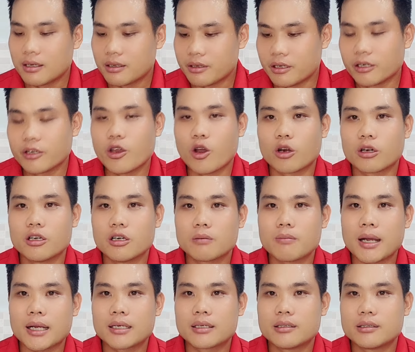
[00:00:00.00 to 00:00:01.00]
những giọt nước
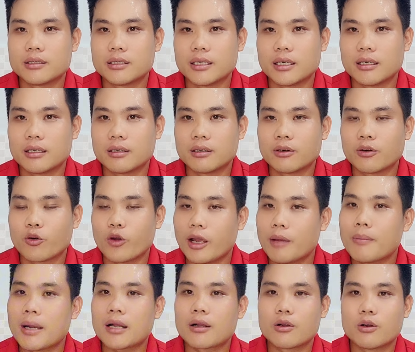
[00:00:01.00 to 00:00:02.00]
mắt trên khóe
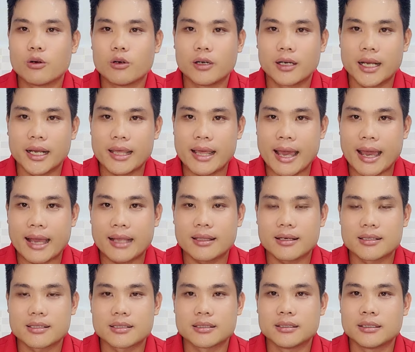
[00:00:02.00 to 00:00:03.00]
mắt của khán giả
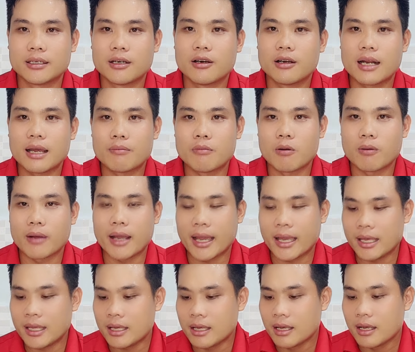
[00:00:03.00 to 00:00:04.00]
thật sự đó là một cái